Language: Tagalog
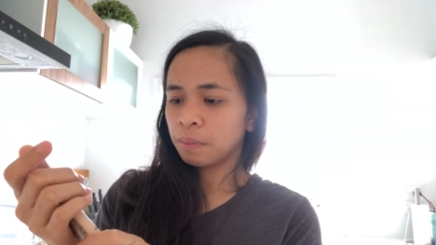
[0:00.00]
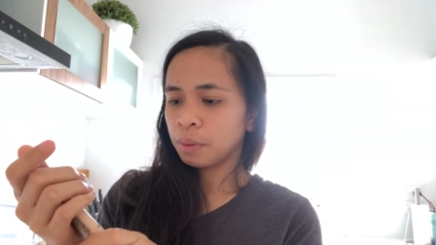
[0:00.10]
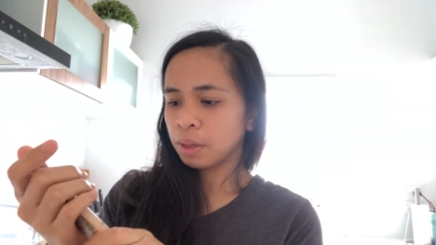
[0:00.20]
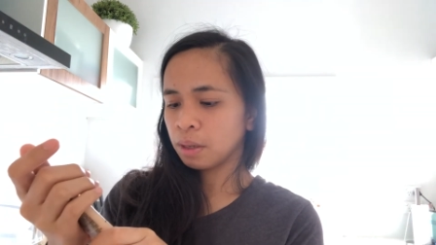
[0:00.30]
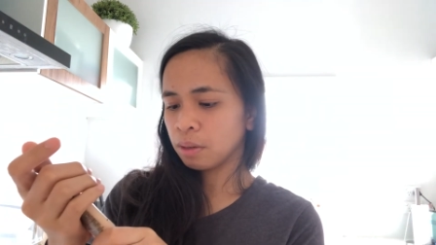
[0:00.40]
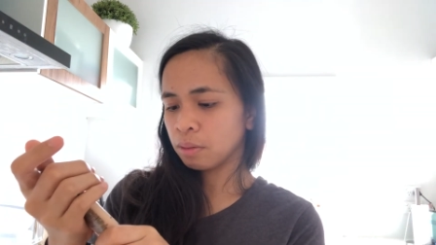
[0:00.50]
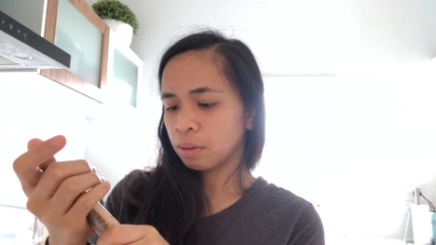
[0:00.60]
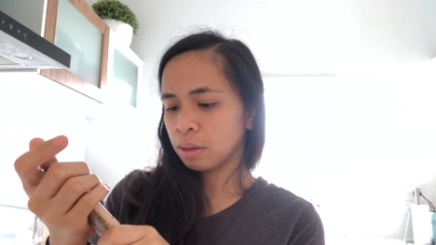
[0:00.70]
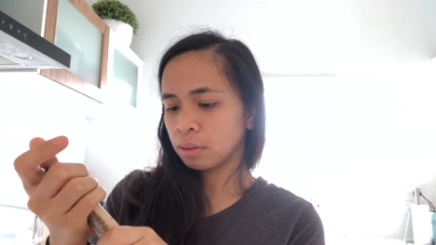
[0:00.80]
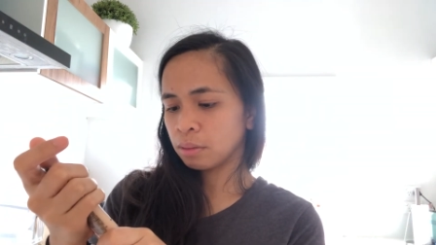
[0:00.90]
para ano
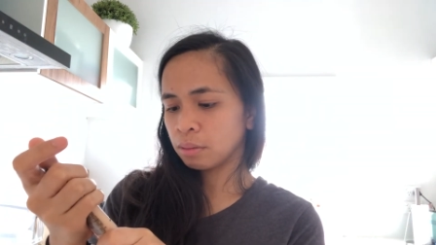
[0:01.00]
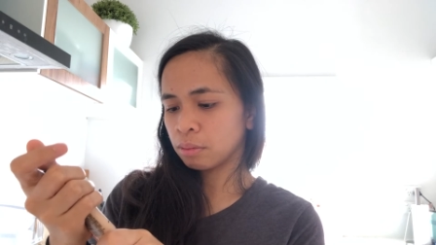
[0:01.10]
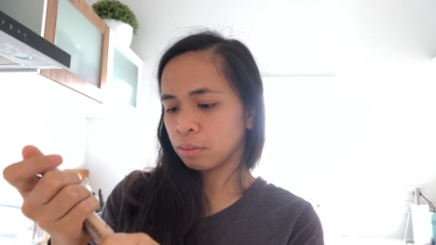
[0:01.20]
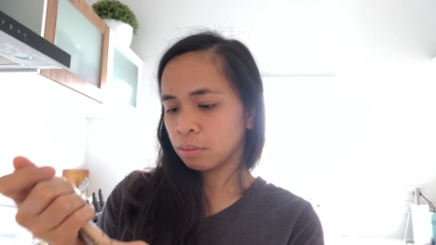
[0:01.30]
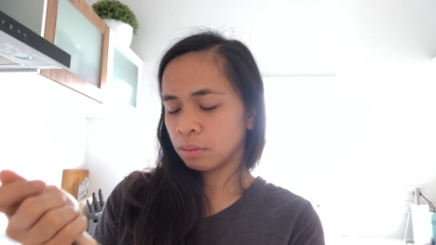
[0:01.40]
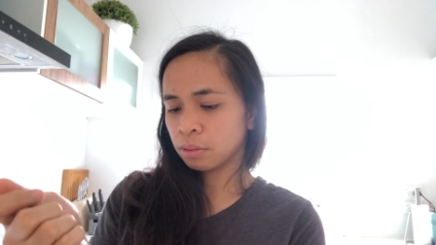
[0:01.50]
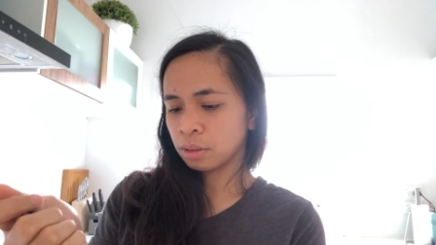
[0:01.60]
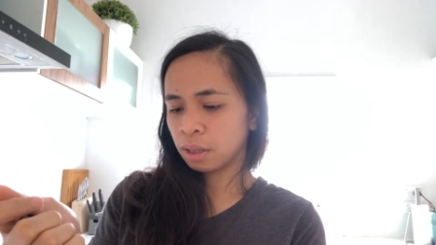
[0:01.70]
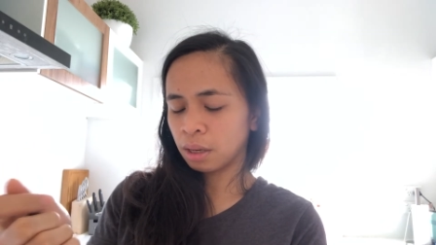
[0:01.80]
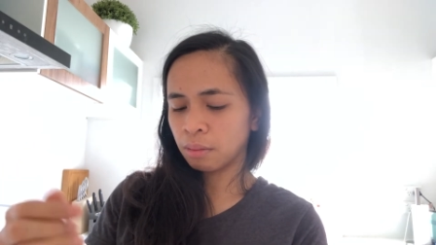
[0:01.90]
lang to?
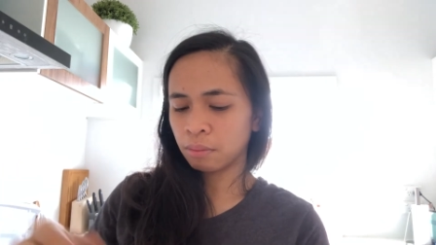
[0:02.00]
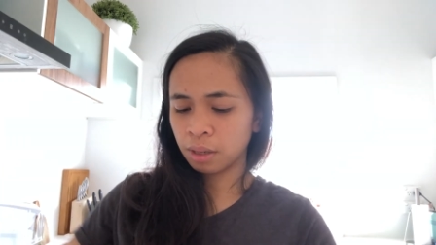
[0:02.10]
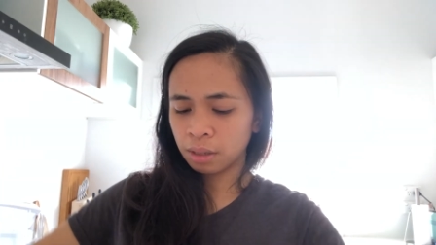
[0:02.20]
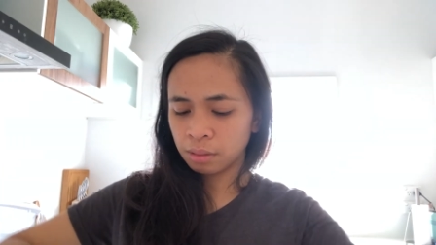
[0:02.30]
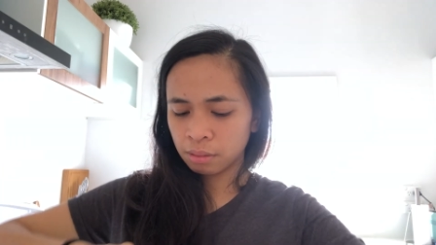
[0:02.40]
30 mm?